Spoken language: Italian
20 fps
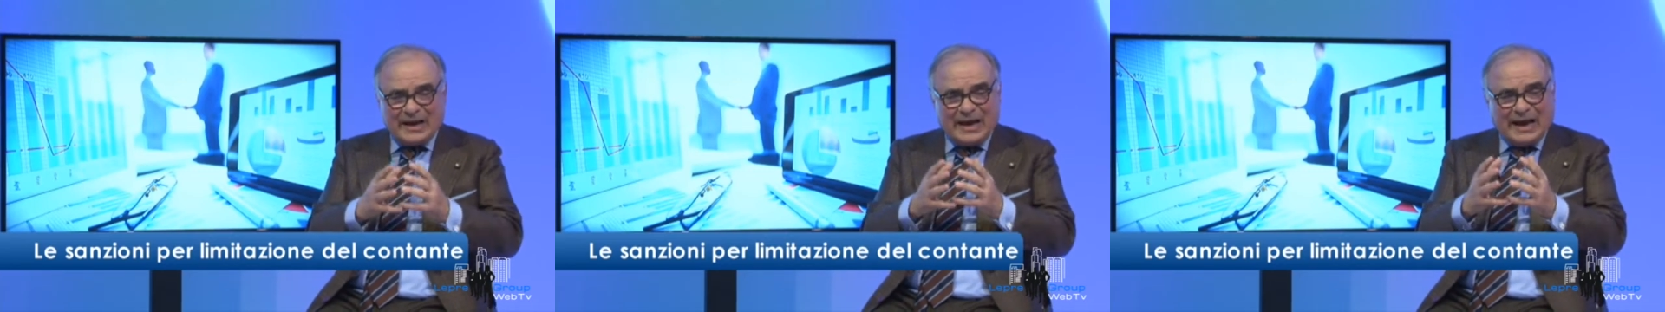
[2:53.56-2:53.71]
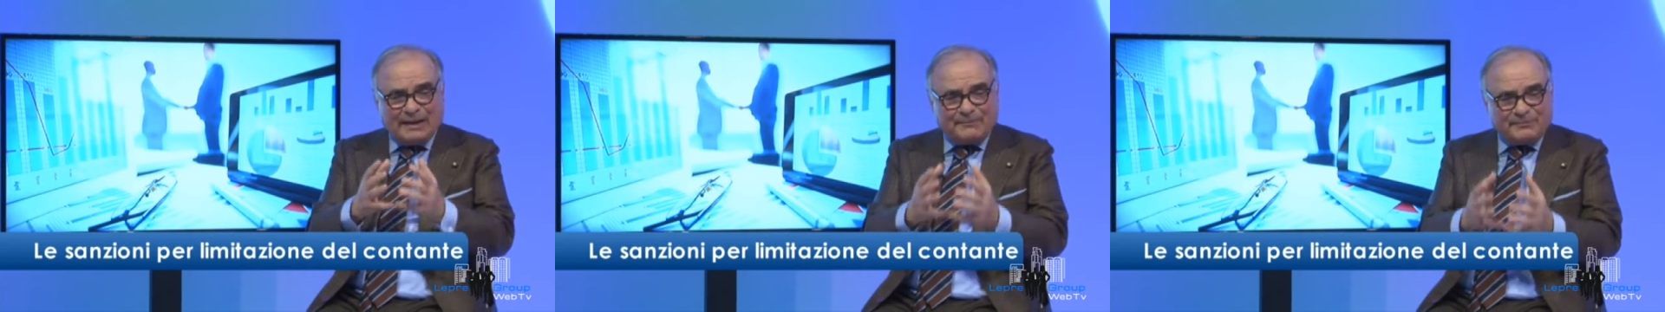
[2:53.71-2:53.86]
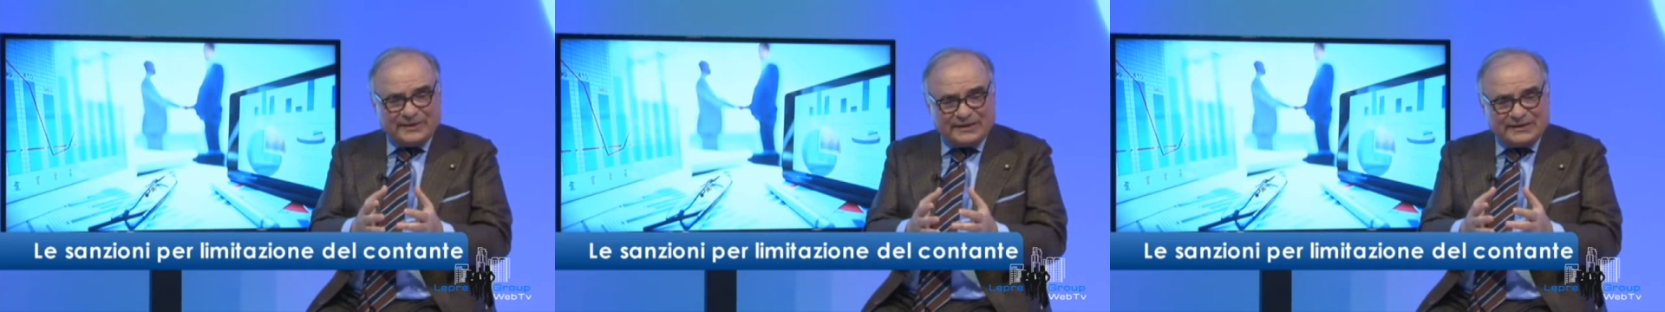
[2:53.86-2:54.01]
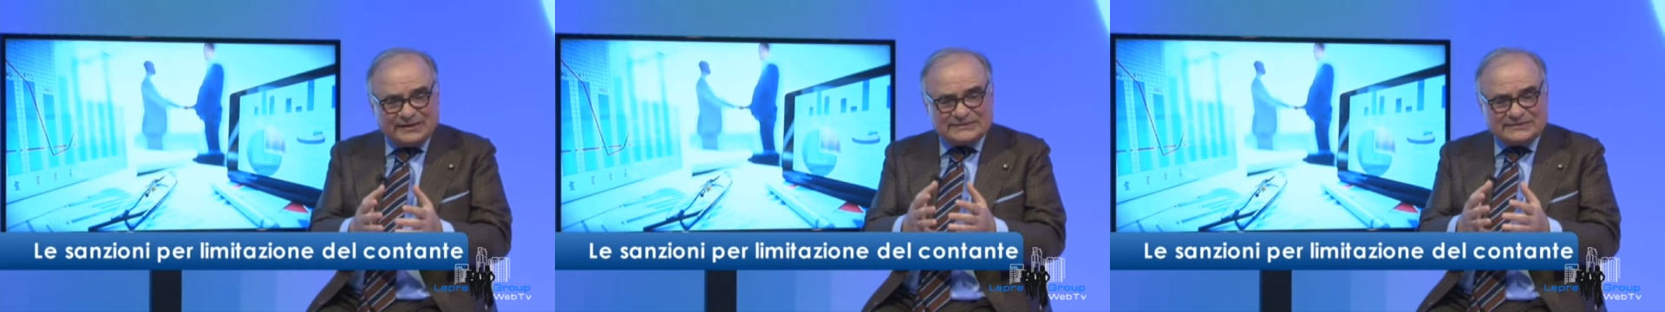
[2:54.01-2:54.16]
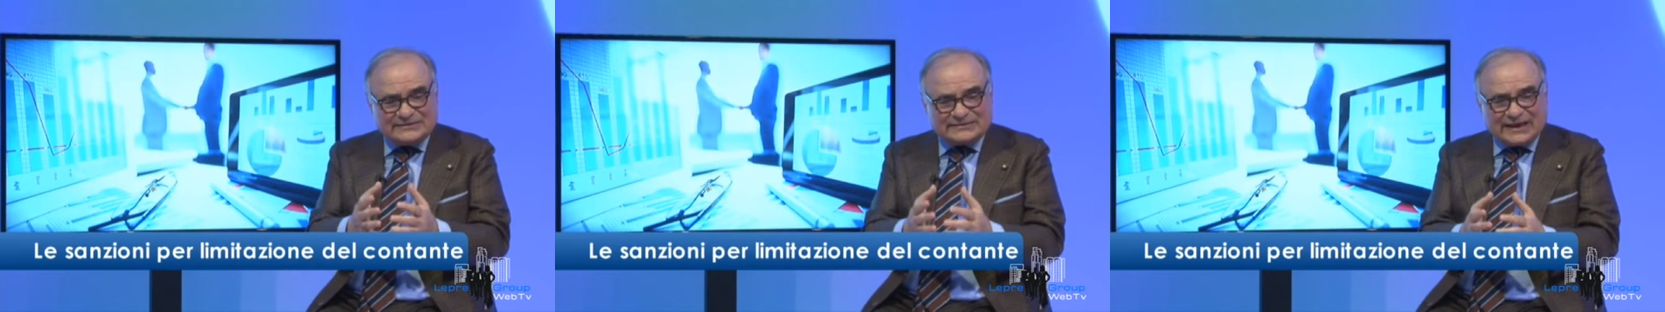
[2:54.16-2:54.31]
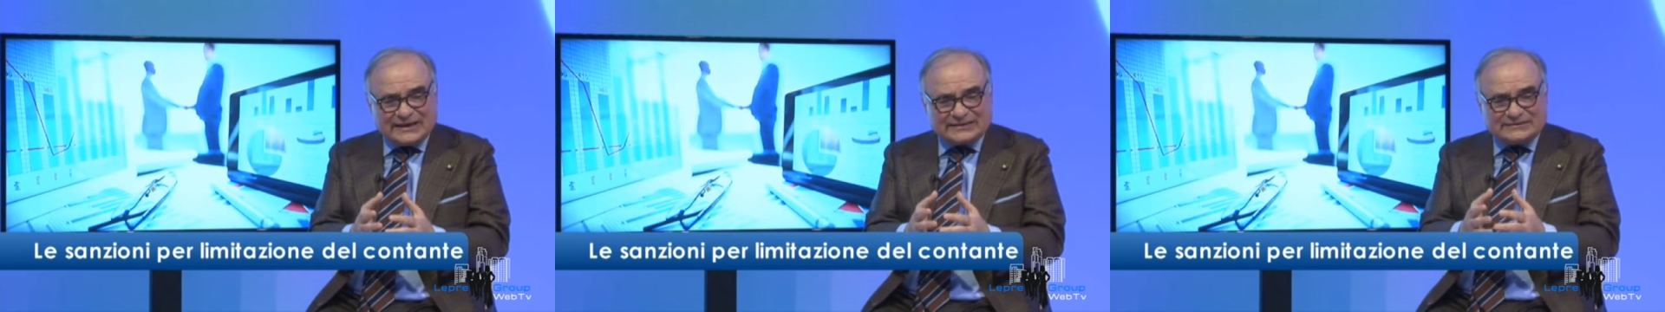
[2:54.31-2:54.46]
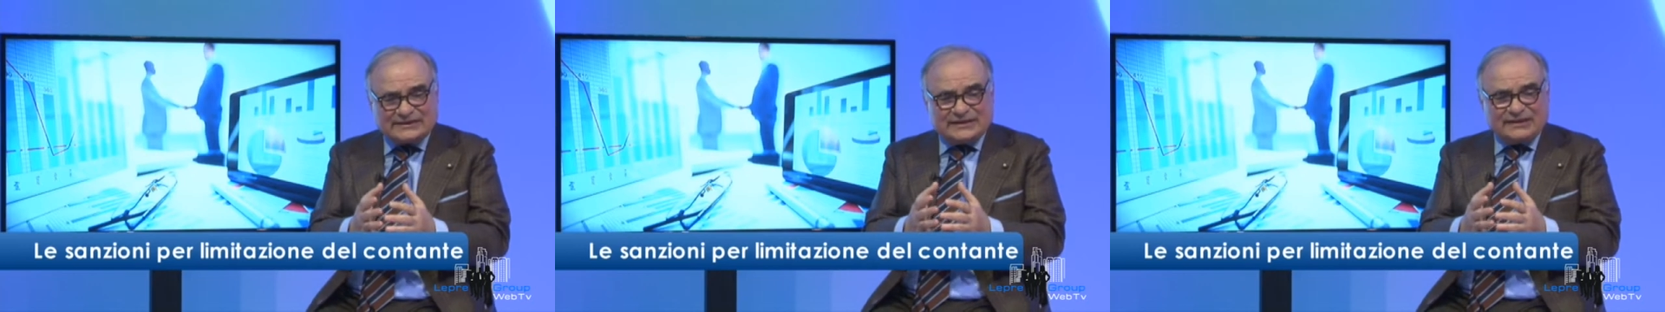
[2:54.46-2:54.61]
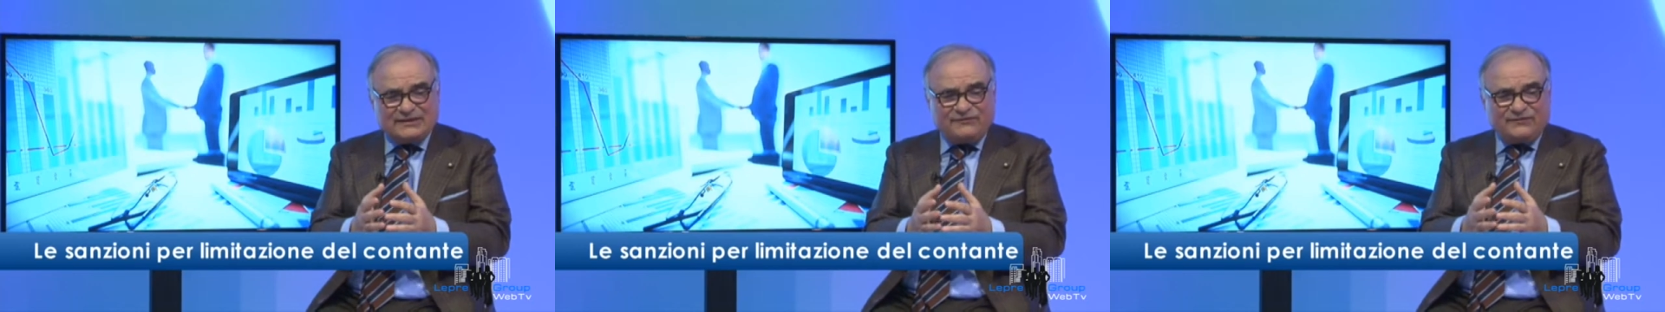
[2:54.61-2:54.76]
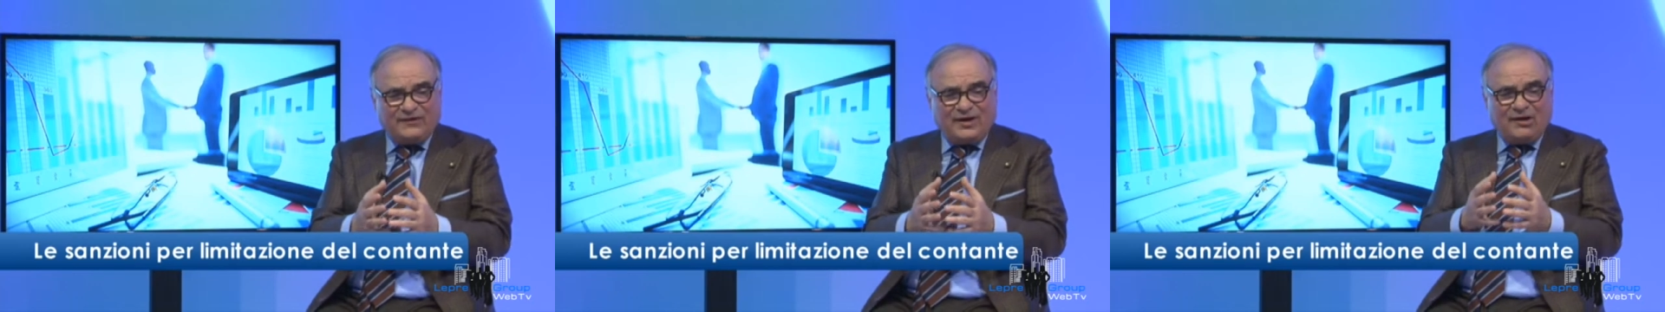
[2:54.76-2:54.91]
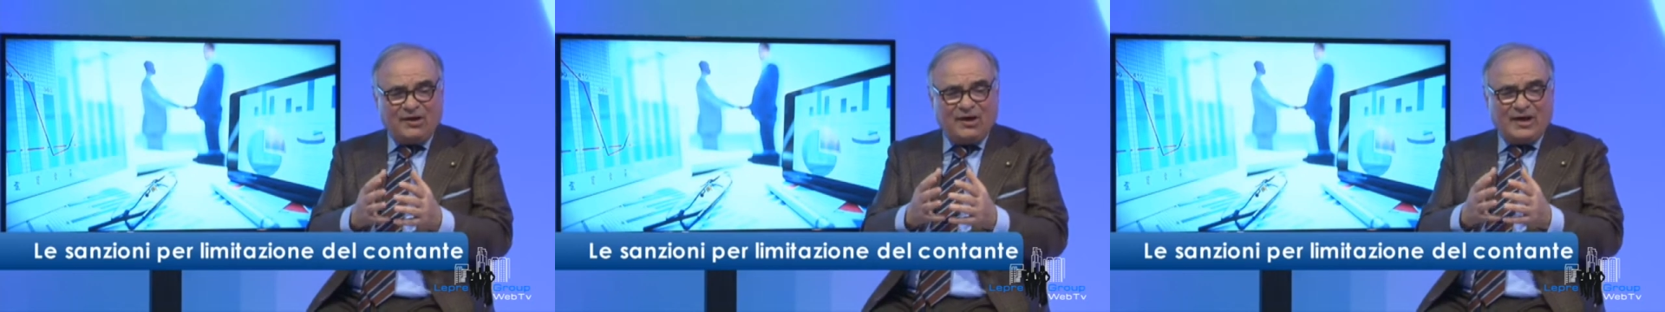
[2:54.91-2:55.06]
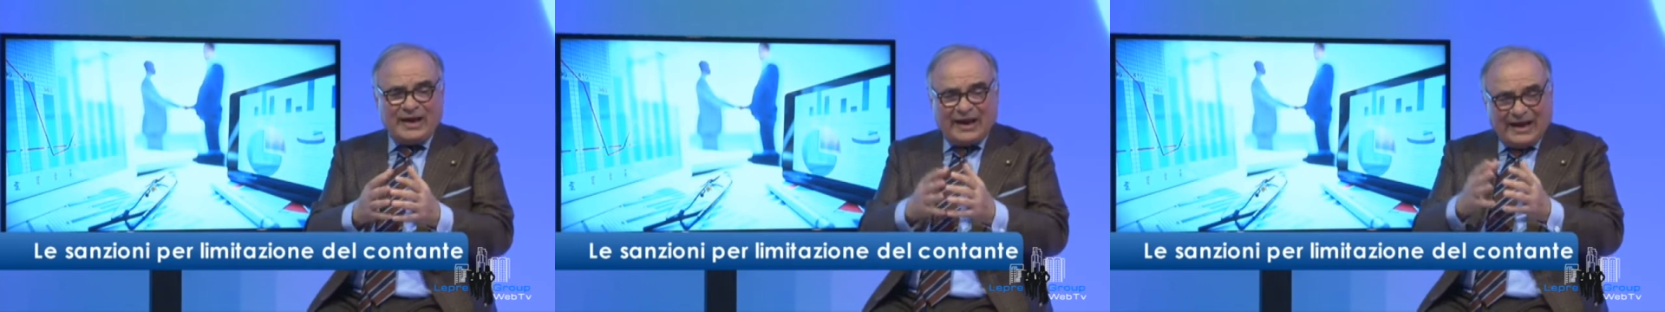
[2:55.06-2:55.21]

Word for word: amministrativo,